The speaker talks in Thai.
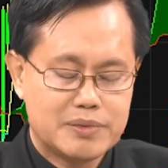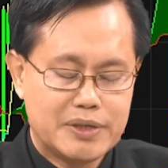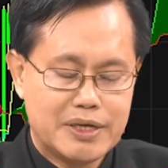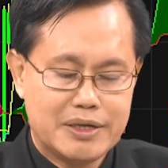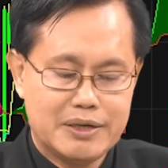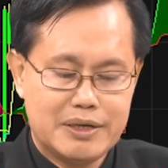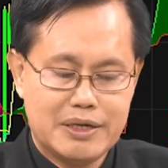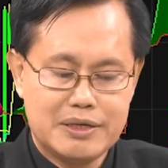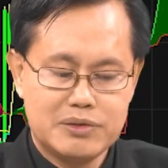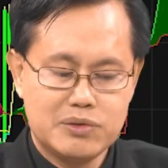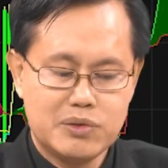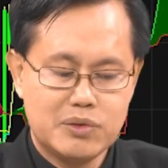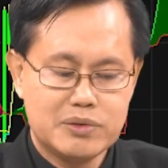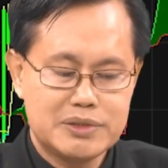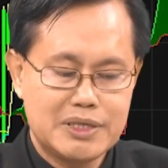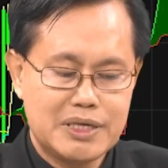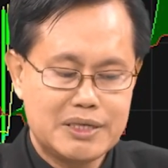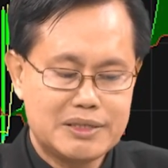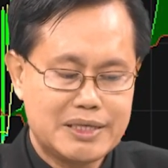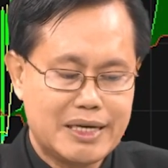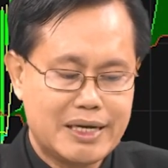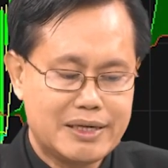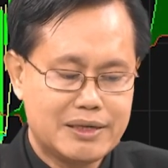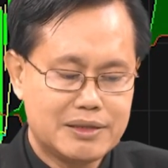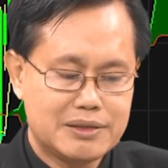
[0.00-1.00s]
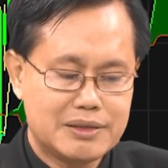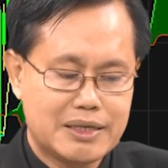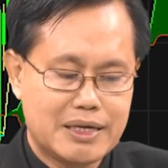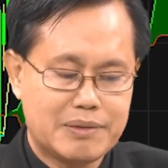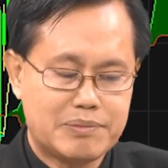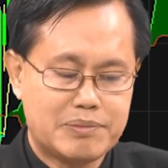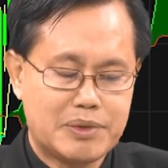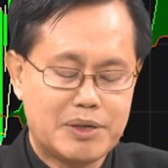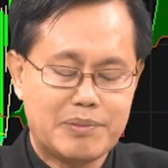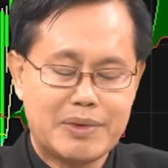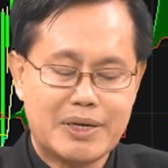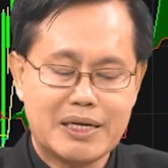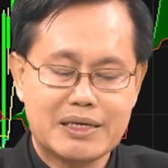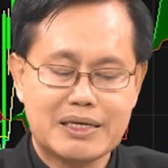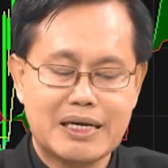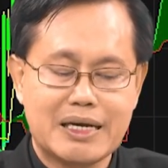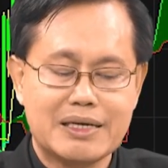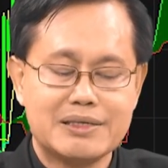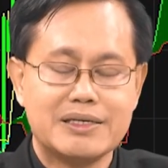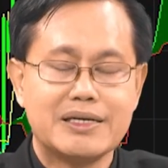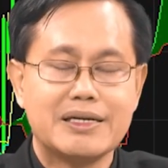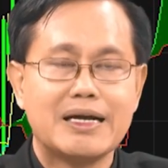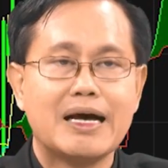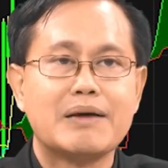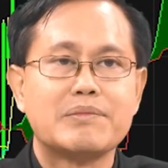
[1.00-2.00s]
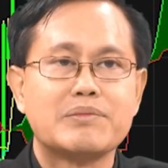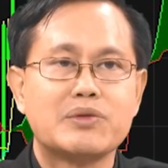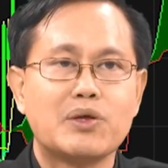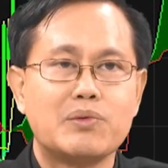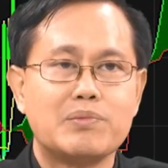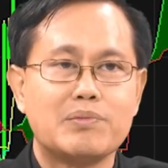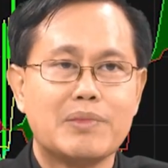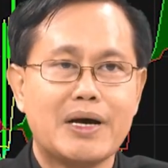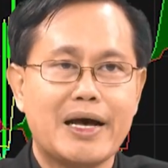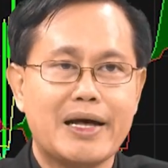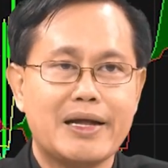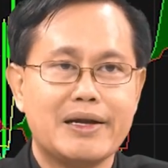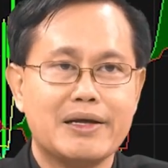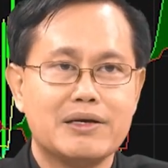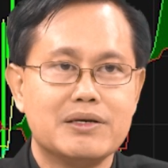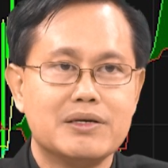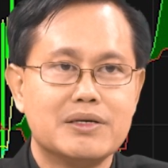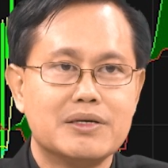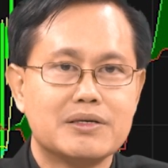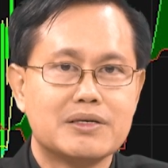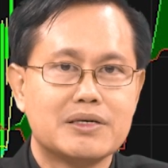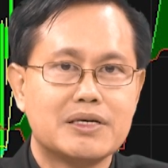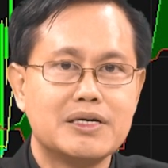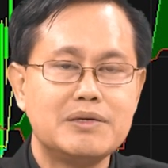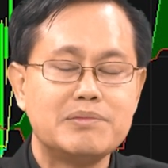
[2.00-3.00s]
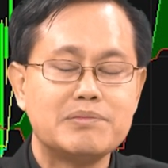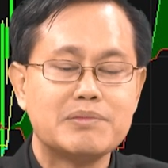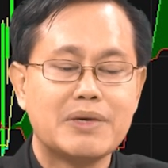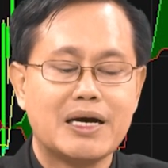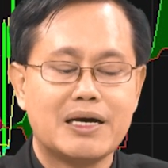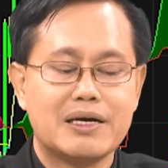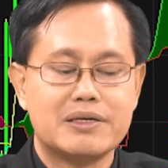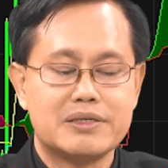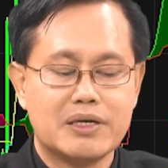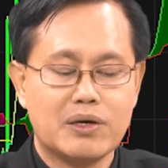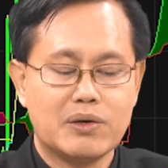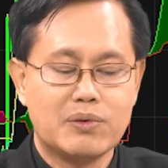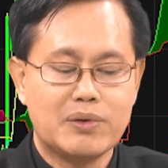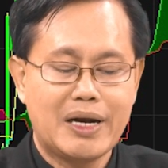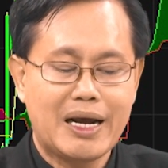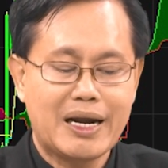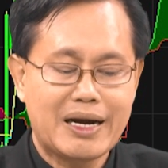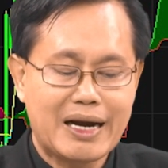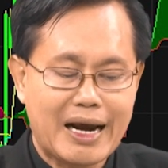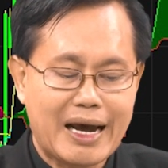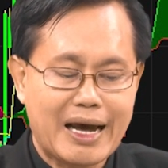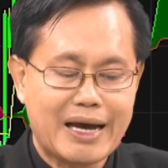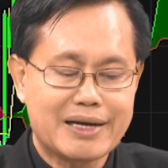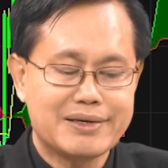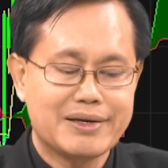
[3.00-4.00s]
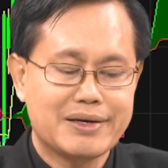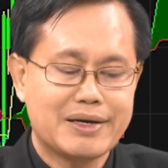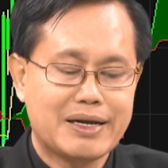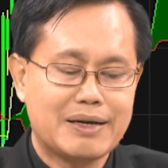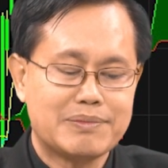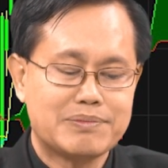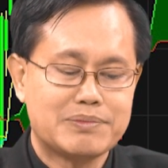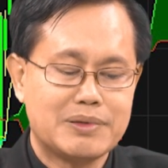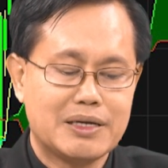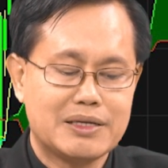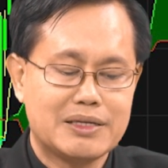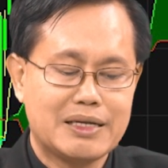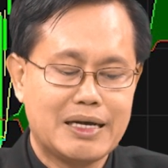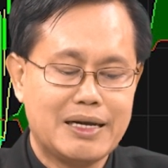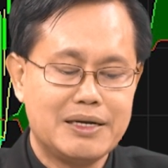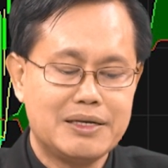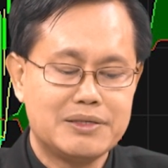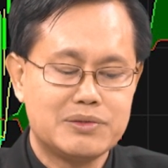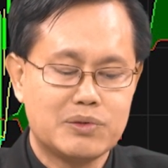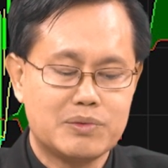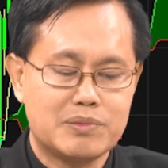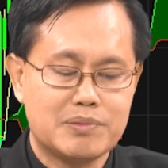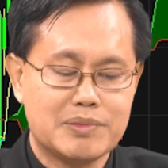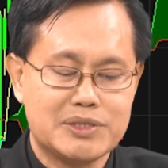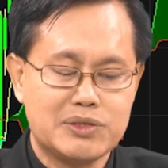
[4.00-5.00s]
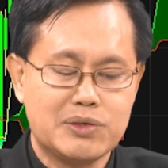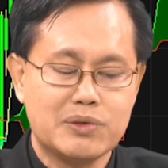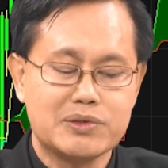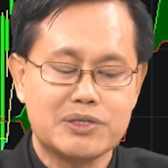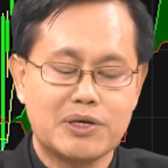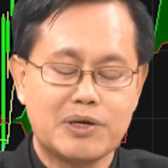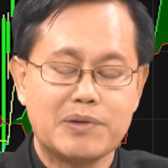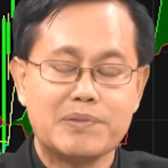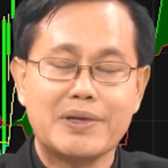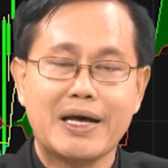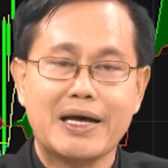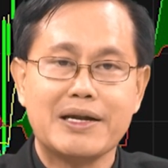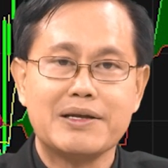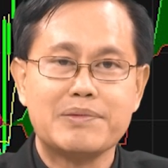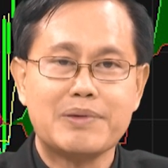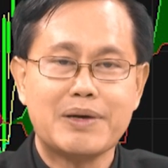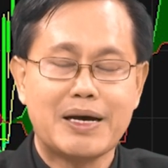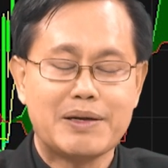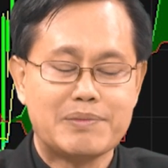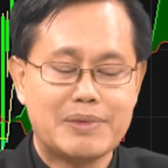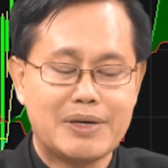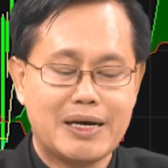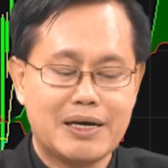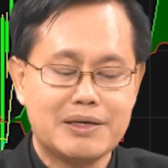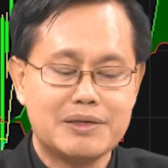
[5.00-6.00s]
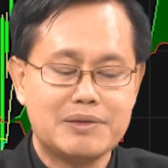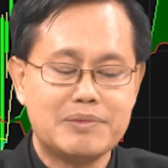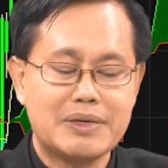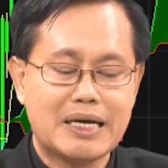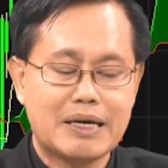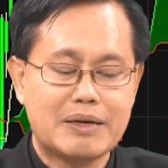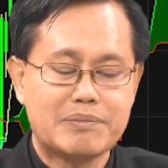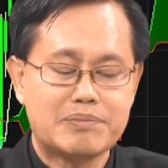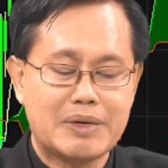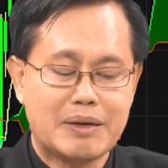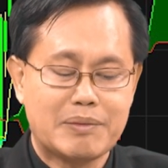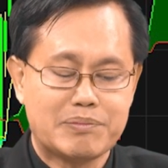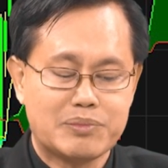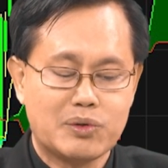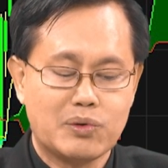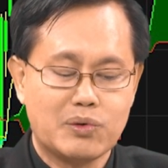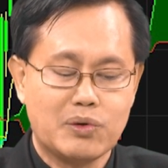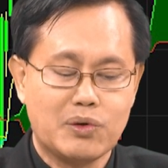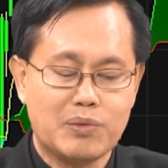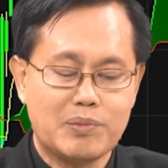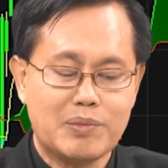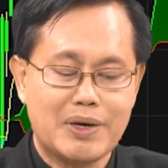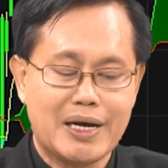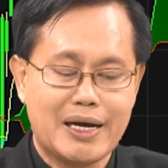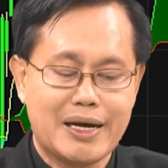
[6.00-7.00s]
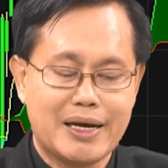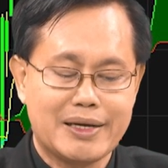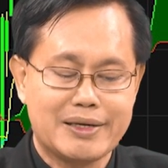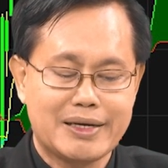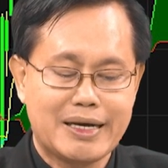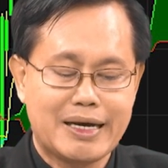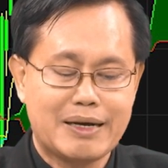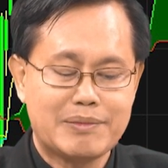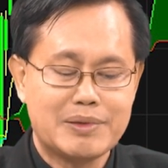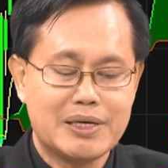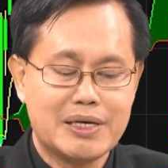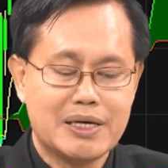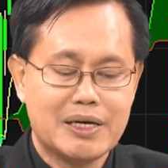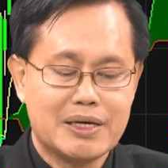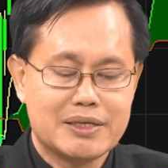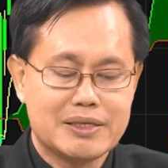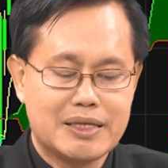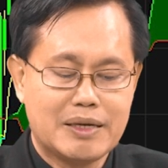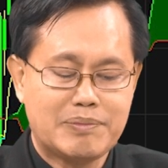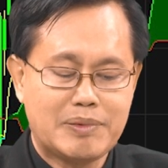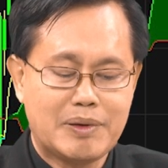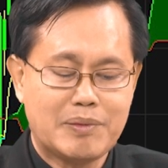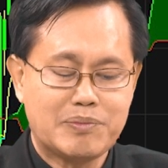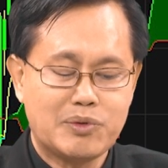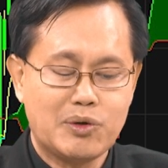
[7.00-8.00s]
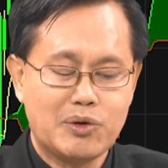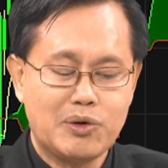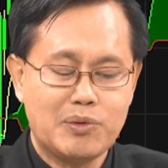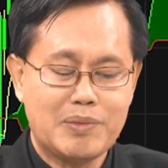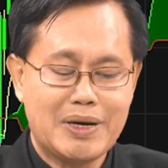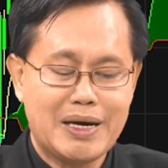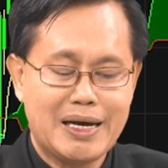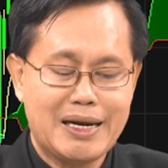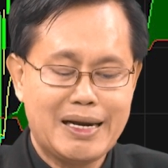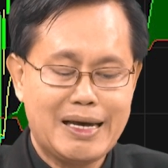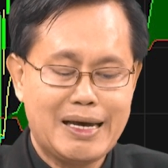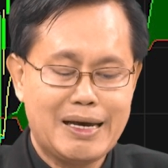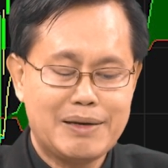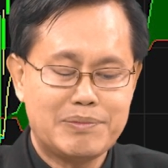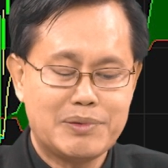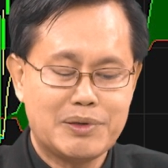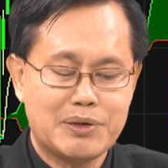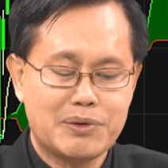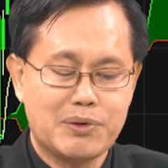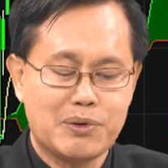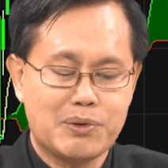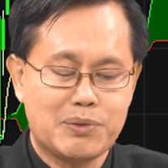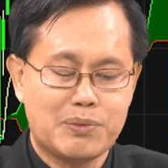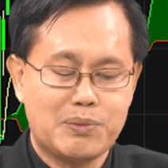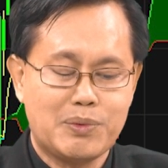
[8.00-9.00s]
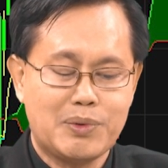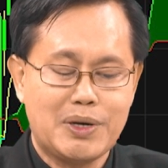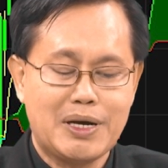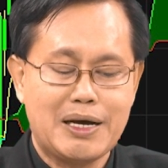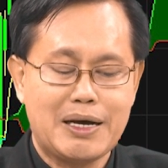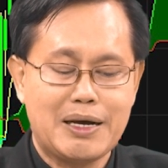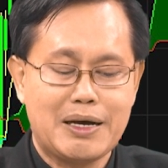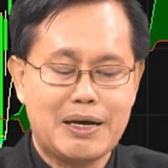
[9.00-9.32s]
ในช่วงสั้นๆ ตั้งแต่ประมาณการเรือนห้ามต้นมาเนี่ยขึ้นมาเร็วและแรงนะครับ แล้วท้ายที่สุดช่วงสองสัปดาห์ที่ผ่านมาคือมีการปรับตัวลงมานะครับ แต่ปรับตัวลงมาแล้วปรากฏว่า